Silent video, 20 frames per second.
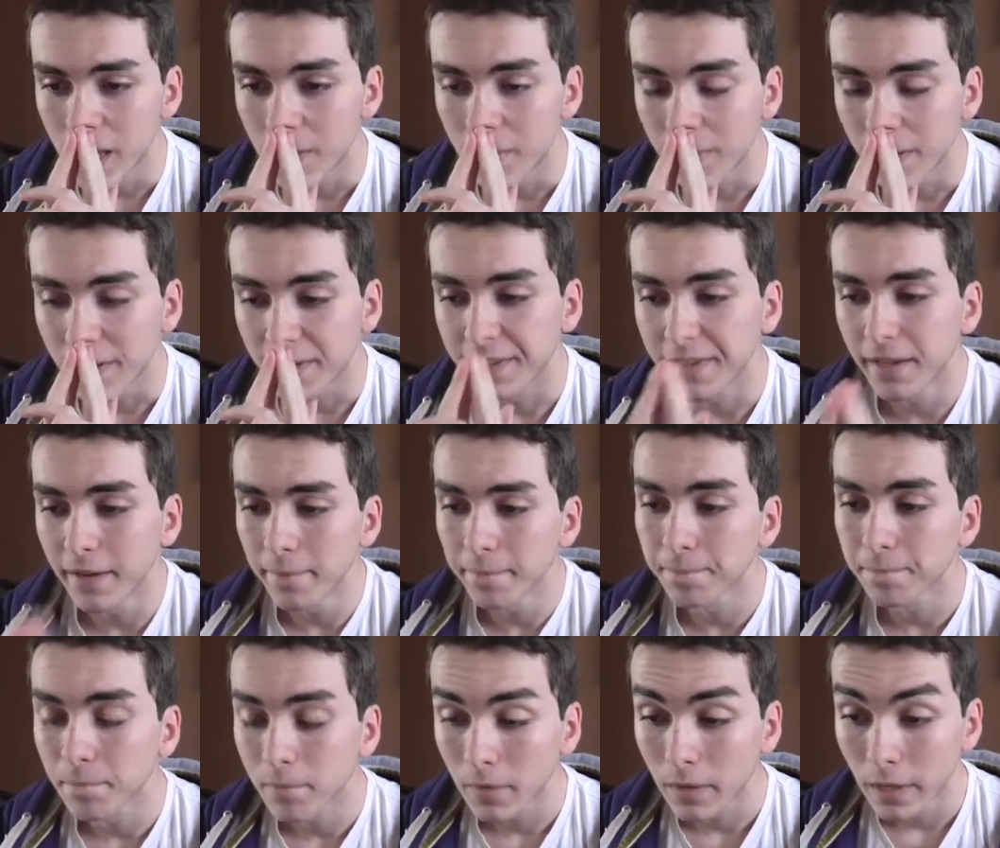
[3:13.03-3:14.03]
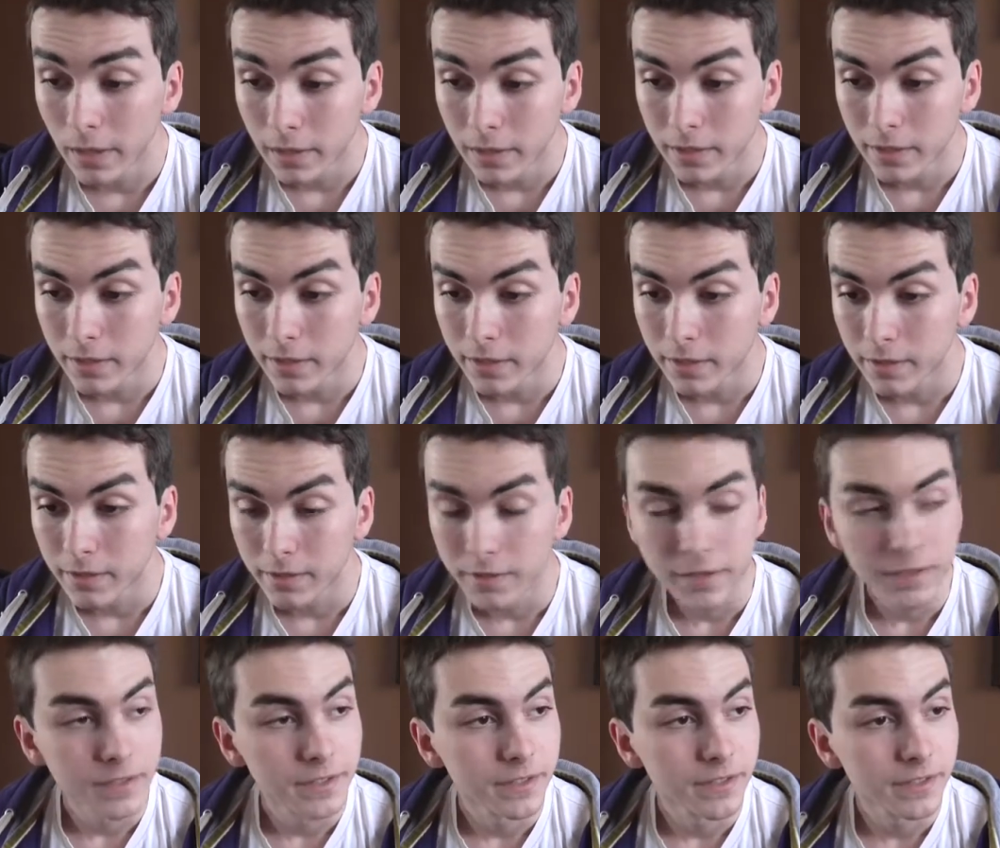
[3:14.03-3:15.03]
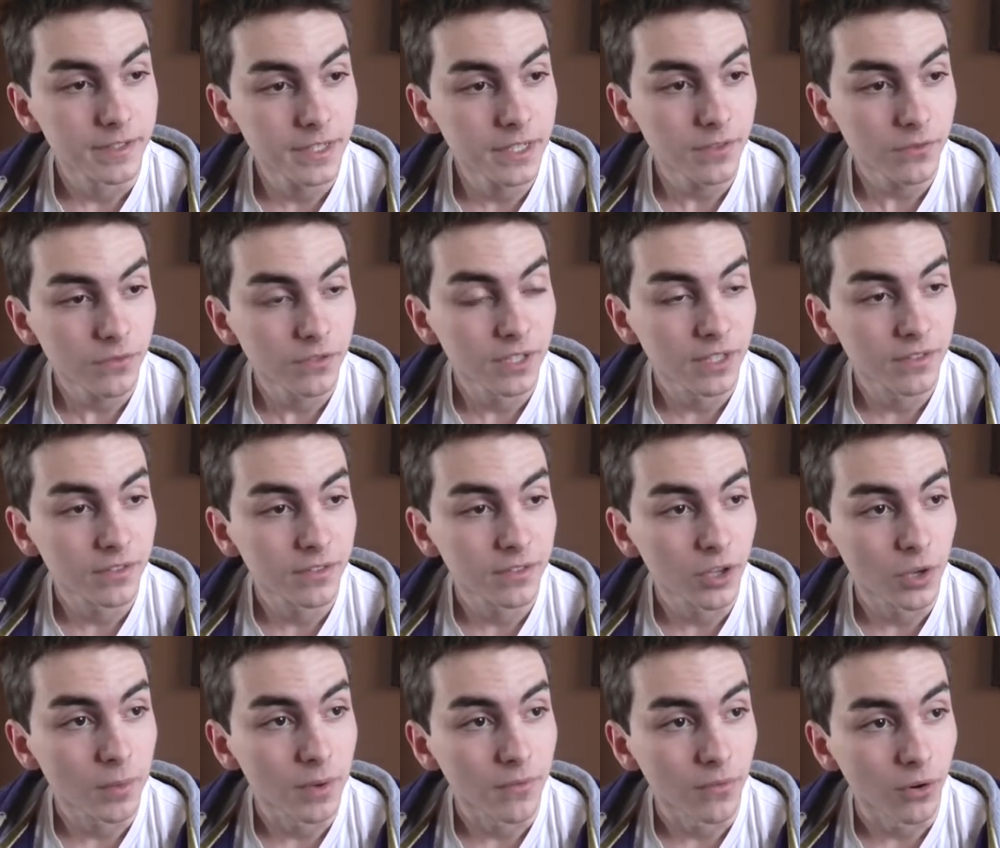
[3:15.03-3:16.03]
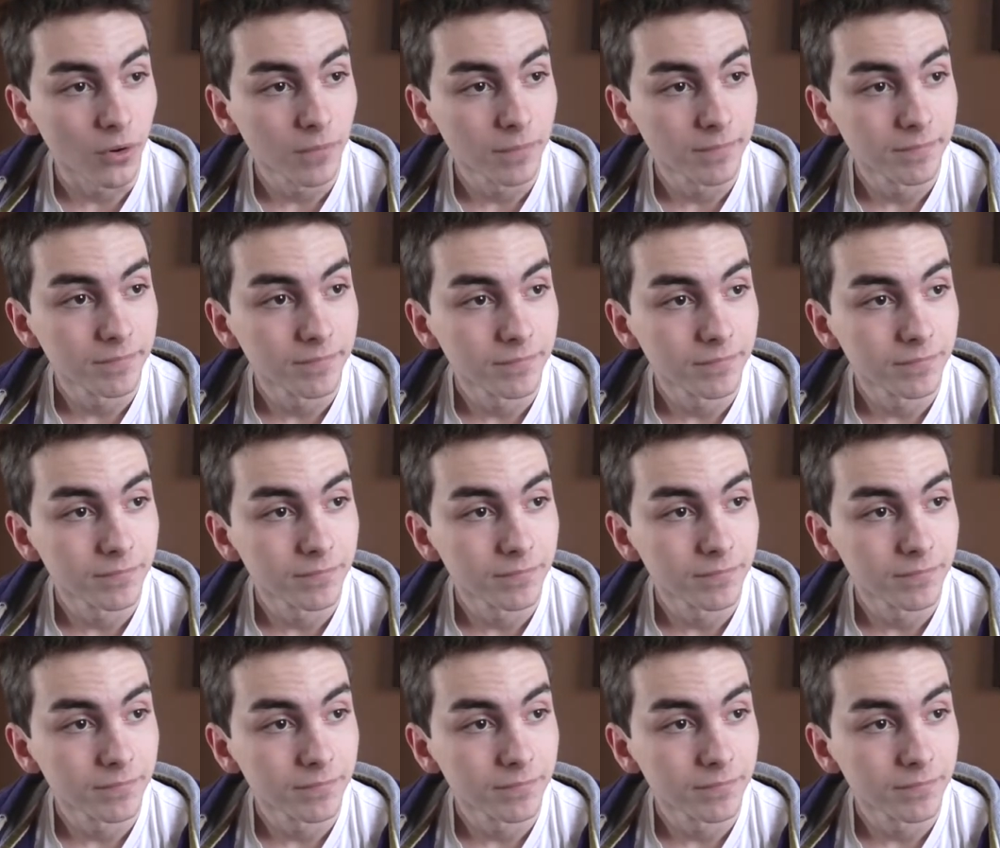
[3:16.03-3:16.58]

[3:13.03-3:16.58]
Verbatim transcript: eh bien, les gars, si vous êtes comme avant,